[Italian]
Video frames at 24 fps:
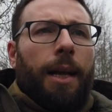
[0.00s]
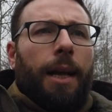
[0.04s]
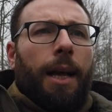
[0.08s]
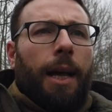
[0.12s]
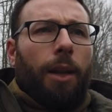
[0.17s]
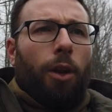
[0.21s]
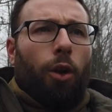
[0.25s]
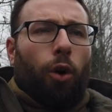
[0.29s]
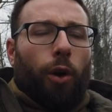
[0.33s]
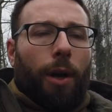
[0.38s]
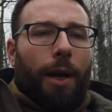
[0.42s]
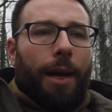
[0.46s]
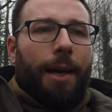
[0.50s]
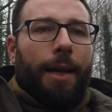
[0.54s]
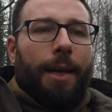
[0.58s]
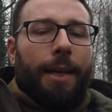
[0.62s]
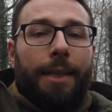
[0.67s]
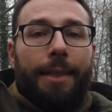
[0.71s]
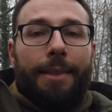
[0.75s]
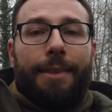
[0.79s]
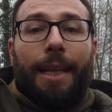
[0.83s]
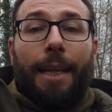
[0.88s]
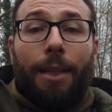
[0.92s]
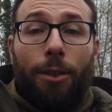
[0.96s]
Allora,
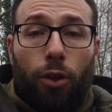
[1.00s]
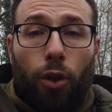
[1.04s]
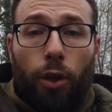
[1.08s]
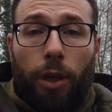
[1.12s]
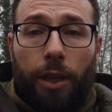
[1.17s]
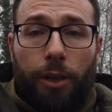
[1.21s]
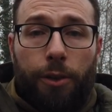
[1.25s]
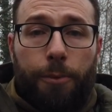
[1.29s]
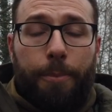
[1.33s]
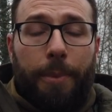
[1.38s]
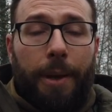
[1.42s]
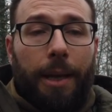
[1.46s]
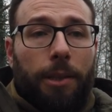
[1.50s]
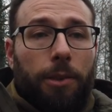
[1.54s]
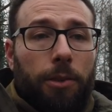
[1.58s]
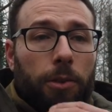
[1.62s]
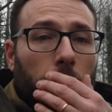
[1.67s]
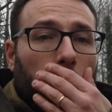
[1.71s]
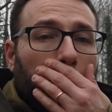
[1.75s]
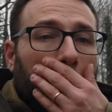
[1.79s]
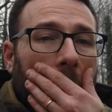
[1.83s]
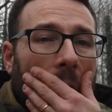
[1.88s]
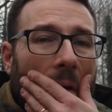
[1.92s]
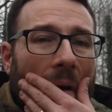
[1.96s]
intanto che
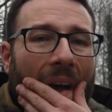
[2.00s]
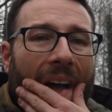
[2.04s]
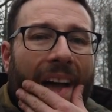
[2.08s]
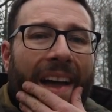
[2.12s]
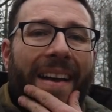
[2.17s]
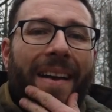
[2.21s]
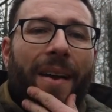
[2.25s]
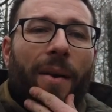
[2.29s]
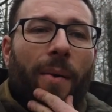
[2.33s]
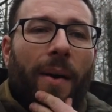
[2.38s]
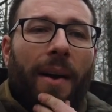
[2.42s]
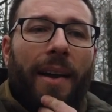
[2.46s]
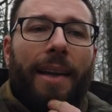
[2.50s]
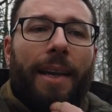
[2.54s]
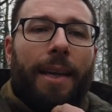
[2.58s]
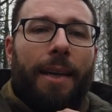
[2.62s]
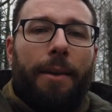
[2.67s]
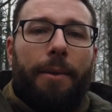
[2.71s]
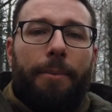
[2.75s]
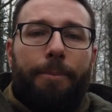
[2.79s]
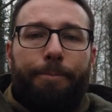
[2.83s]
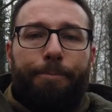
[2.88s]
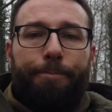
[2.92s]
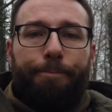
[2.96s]
aspetto
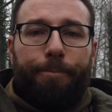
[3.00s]
qualche